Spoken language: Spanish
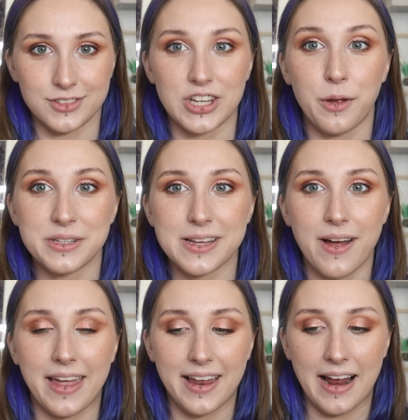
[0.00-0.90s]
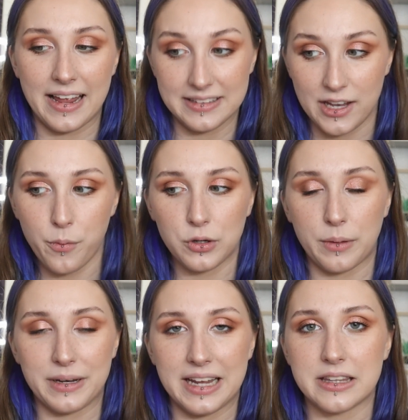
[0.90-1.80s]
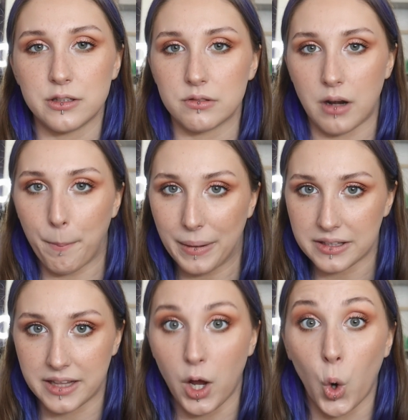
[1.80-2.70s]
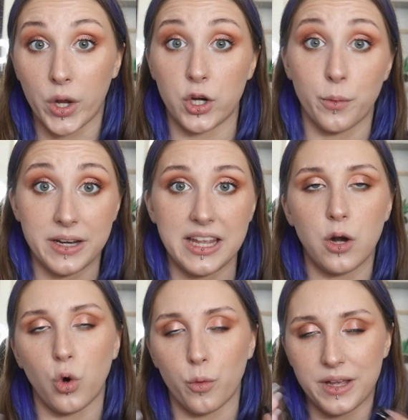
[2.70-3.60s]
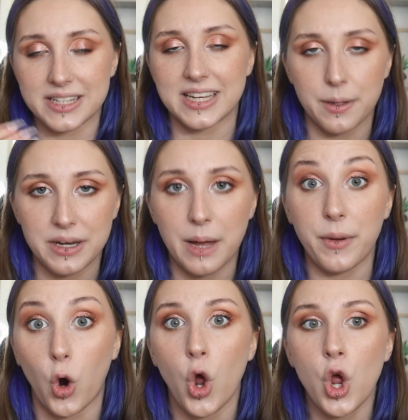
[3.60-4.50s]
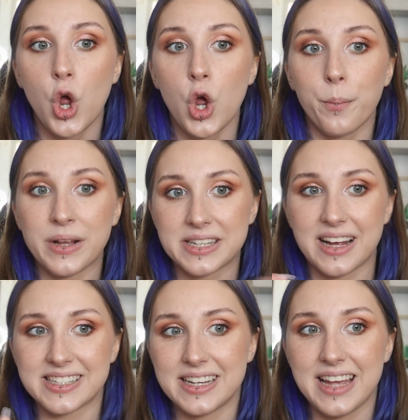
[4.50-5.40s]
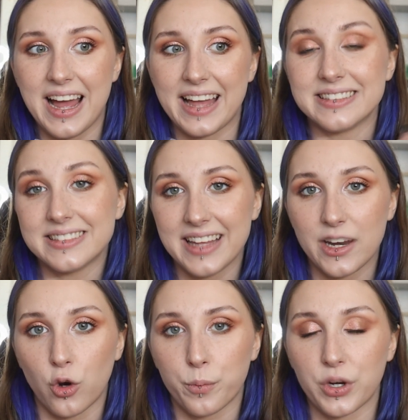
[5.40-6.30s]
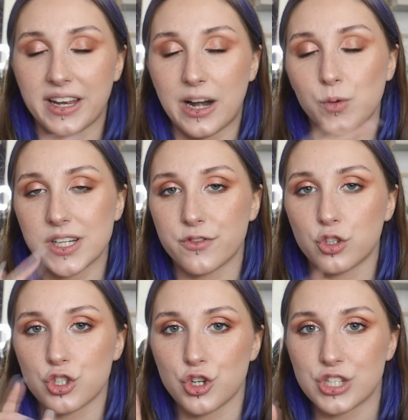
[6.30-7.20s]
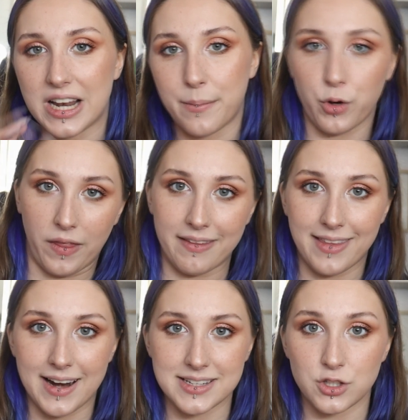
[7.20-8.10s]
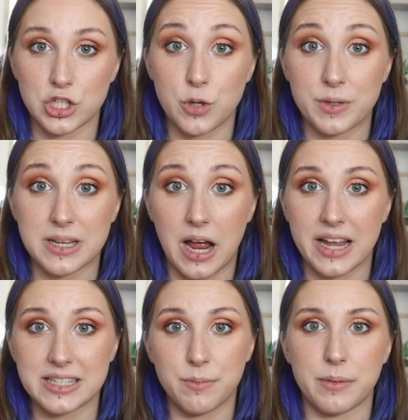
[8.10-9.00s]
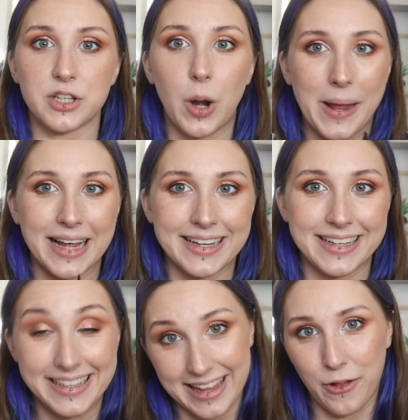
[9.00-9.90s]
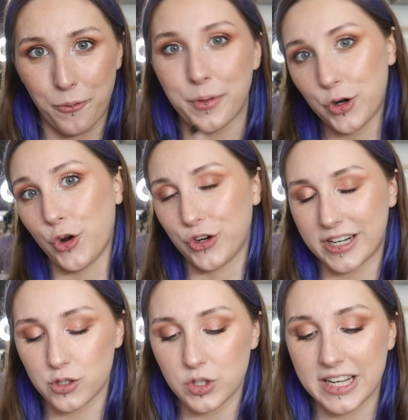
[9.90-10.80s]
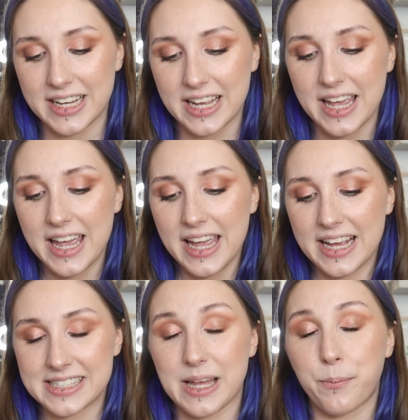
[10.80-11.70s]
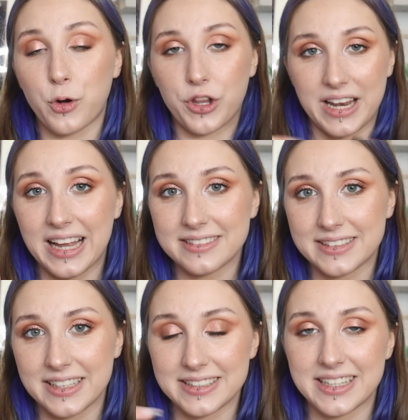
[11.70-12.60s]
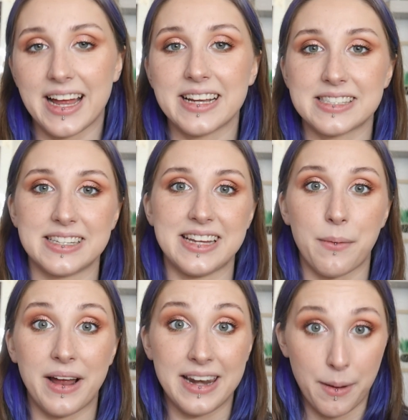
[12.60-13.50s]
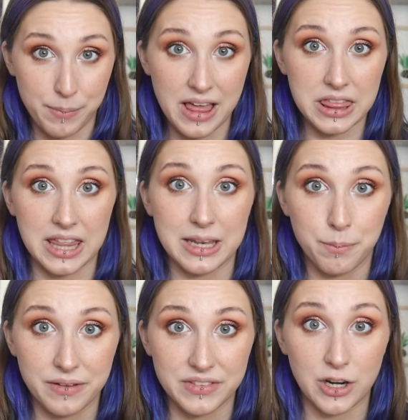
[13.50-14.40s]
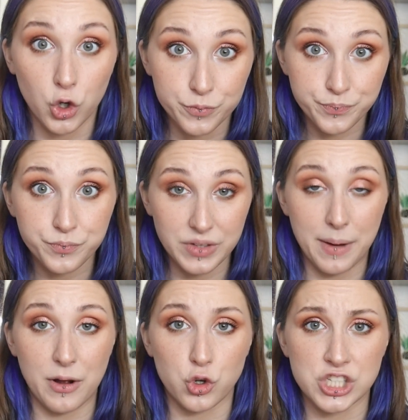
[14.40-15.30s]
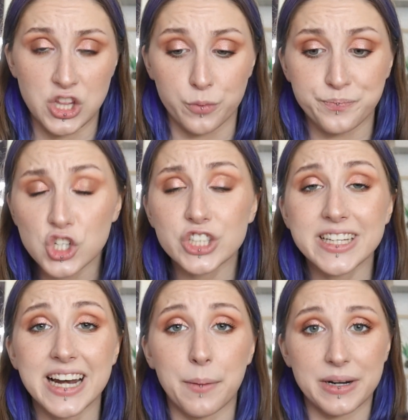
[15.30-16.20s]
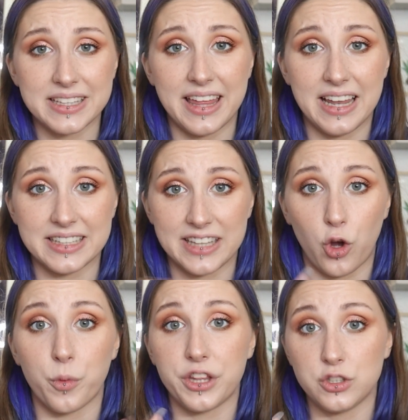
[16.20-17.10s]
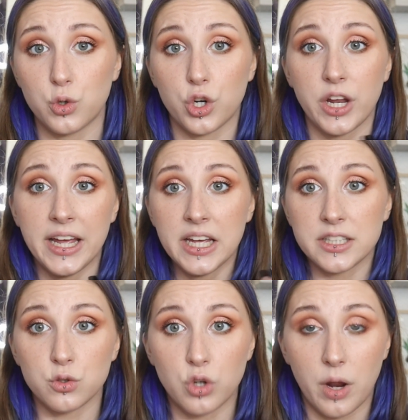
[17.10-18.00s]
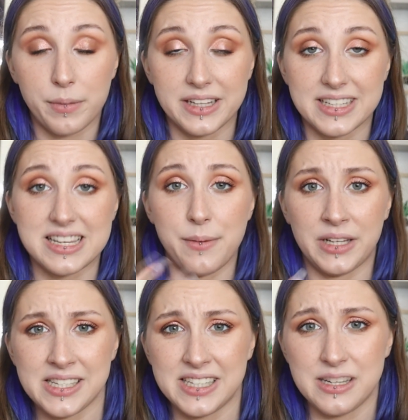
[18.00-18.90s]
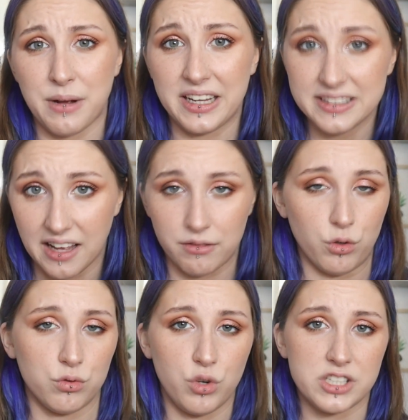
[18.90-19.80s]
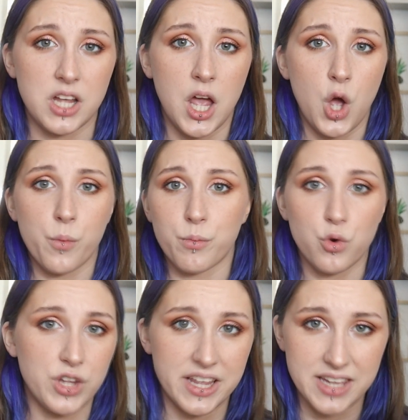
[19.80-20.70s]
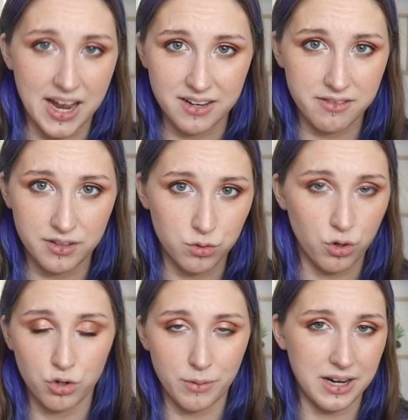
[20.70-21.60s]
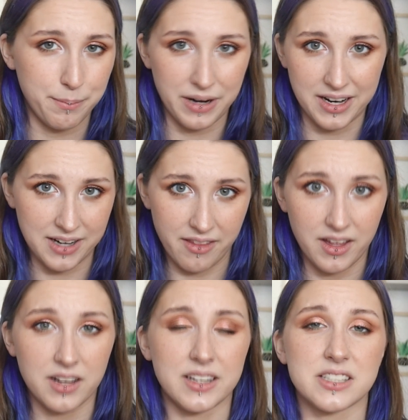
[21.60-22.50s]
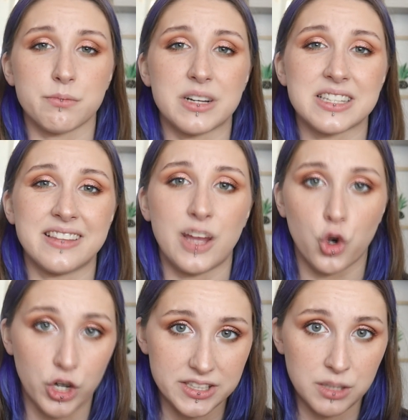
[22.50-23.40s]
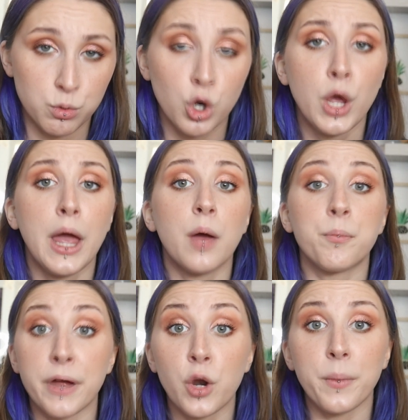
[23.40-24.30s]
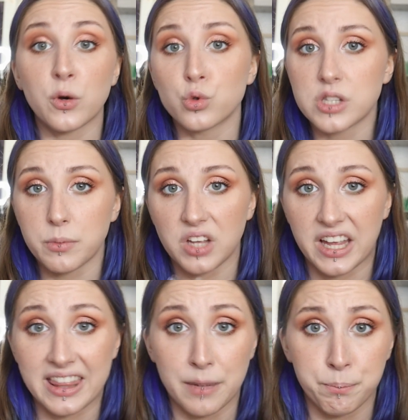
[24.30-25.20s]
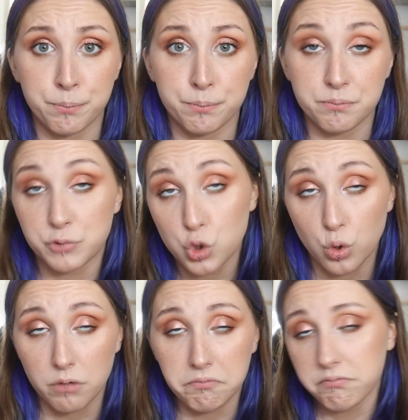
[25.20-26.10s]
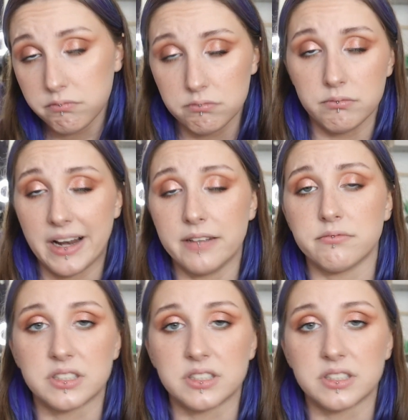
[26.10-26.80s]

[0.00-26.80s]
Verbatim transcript: O sea, yo pensaba que era entero, pero que venía el cinturón una parte o que no venía, luego vi que sí que venía, pero pensaba que sería entero, porque en algunas fotos no sale por detrás, entonces yo pensaba que simplemente lo habían quitado. Pero no, resulta que está por delante, ya, es, ya va en la pieza del pantalón, ya va cosido, y solo tiene la parte de delante como cinturón, tú te lo aprietas. La verdad es que se va quitando, no es muy allá, el cinturón no vale para nada, es más decorativo, pero me gusta porque queda chulo. ¿vale?